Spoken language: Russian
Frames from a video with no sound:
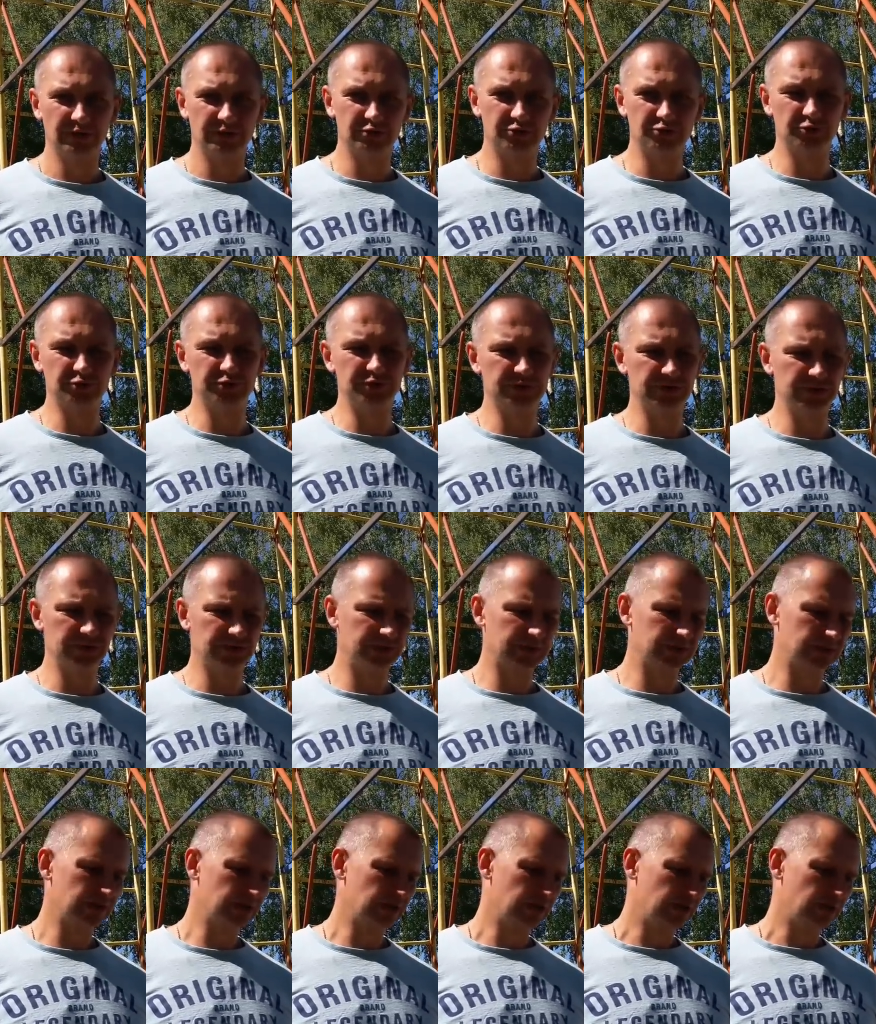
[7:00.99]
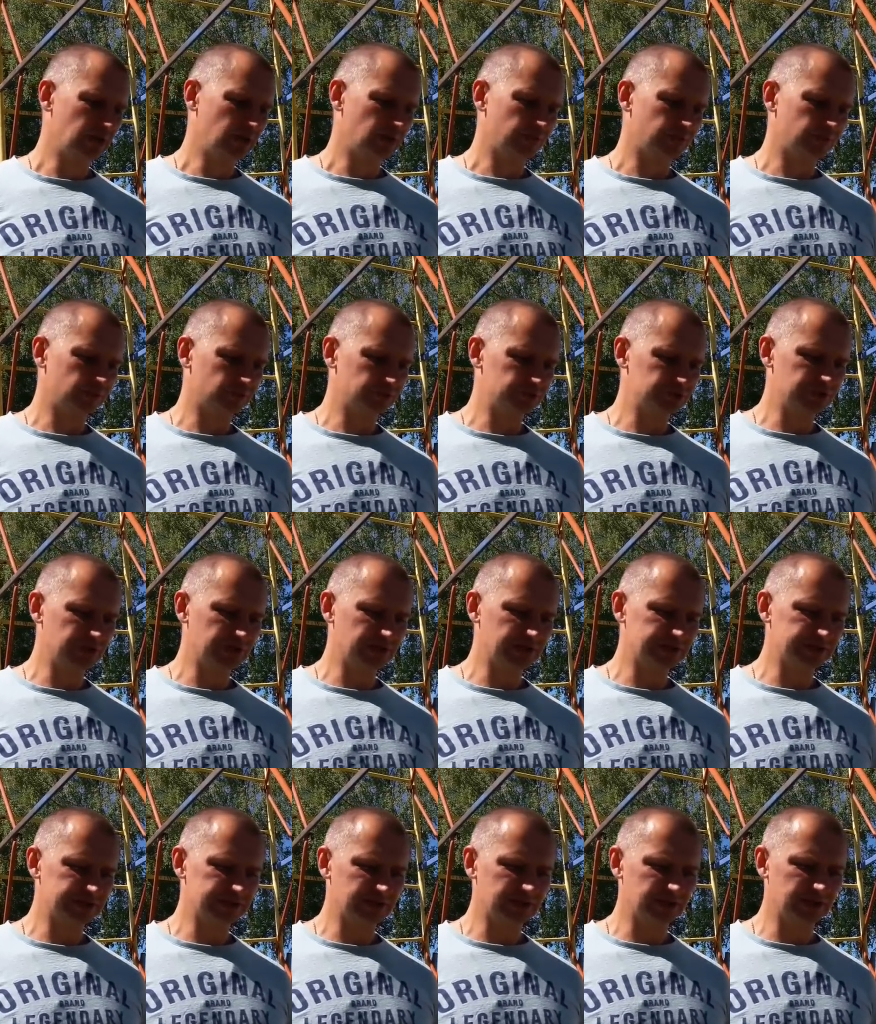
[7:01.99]
Чуть э,
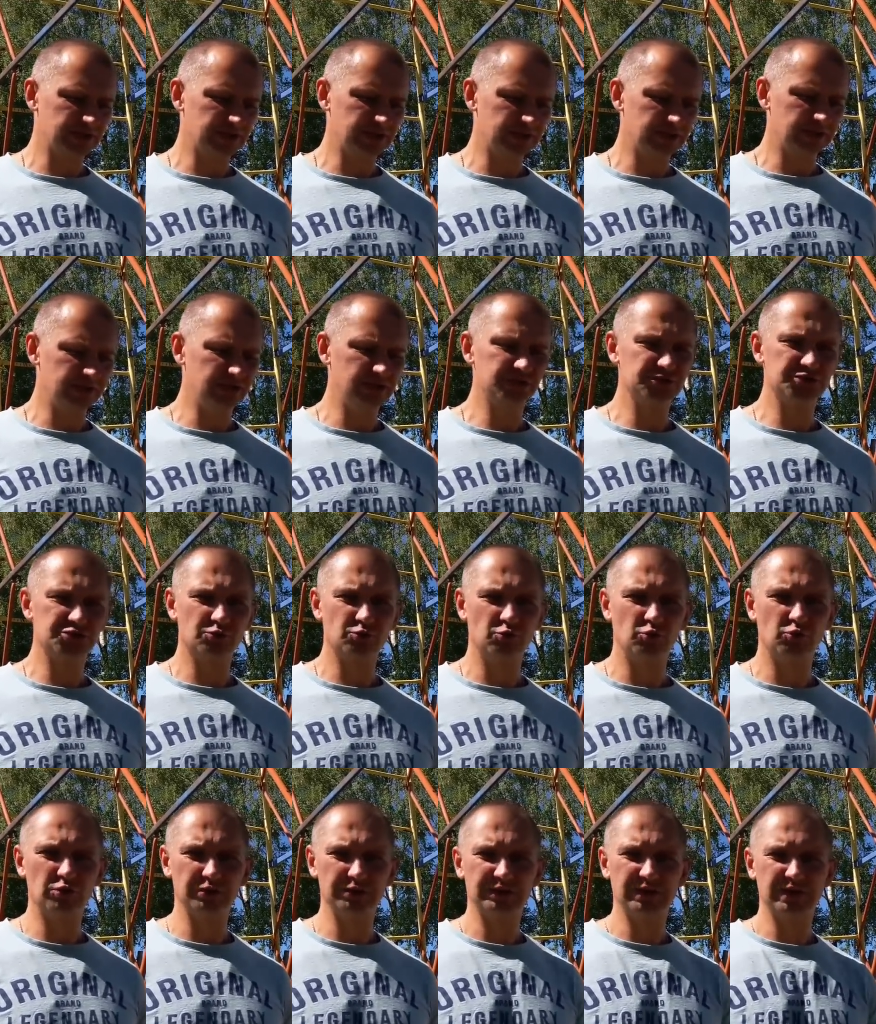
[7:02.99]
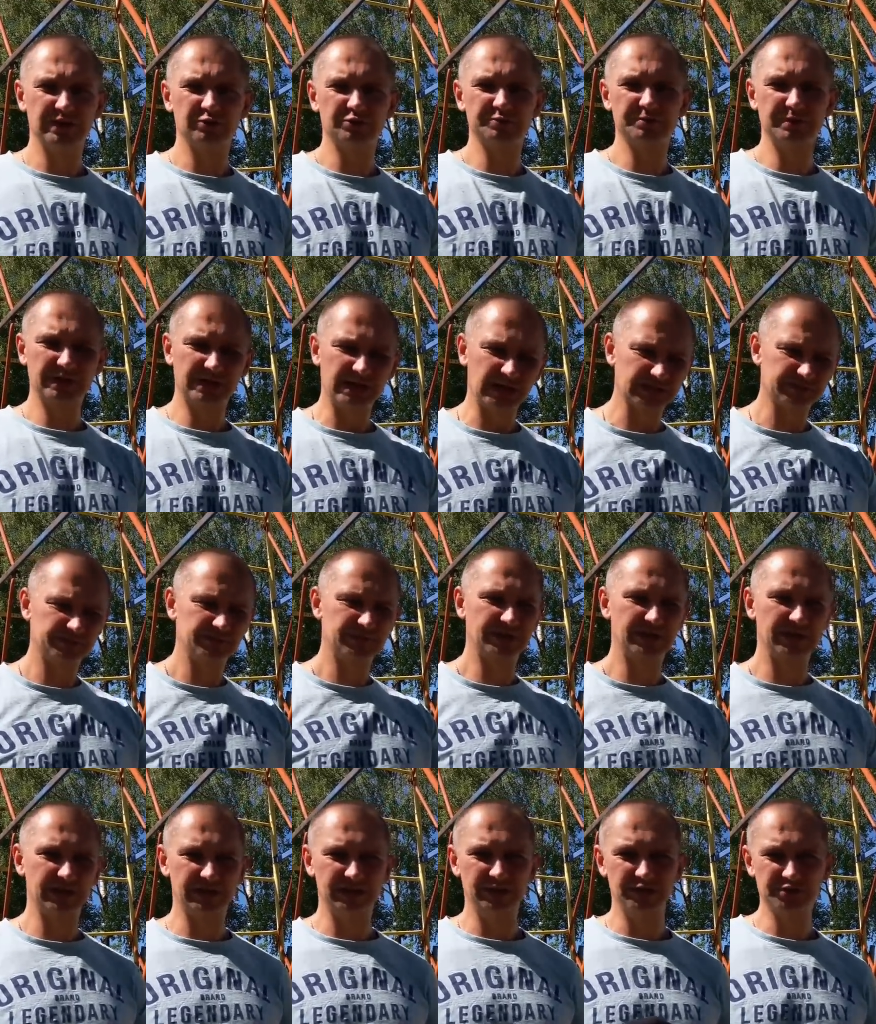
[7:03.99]
получается э, ниже уха, да, ну смотри как
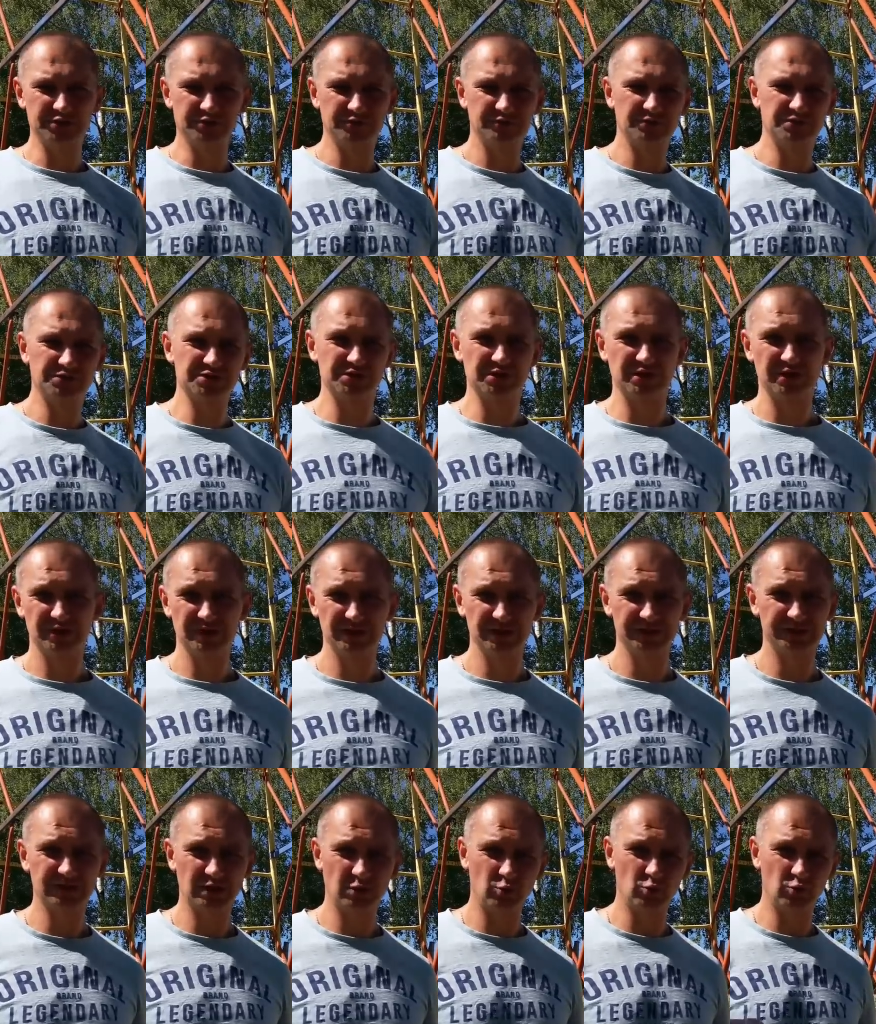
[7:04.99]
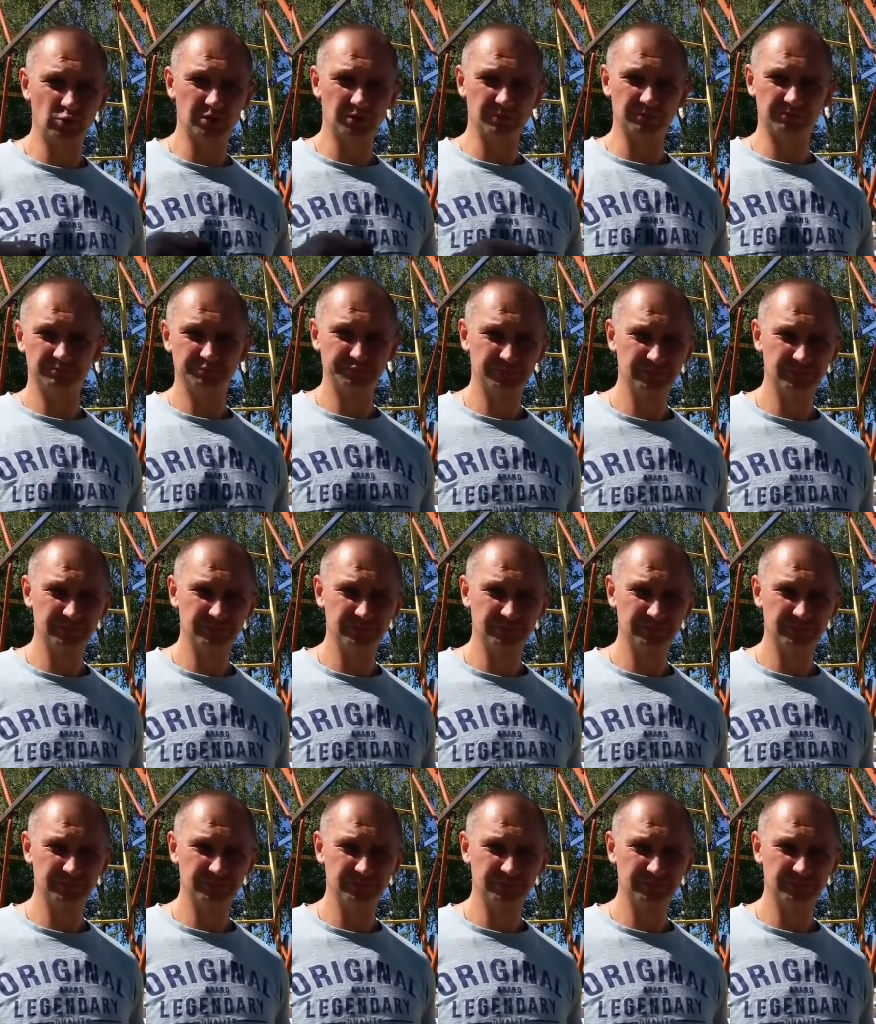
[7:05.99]
смотреть, ниже, выше, за ухом.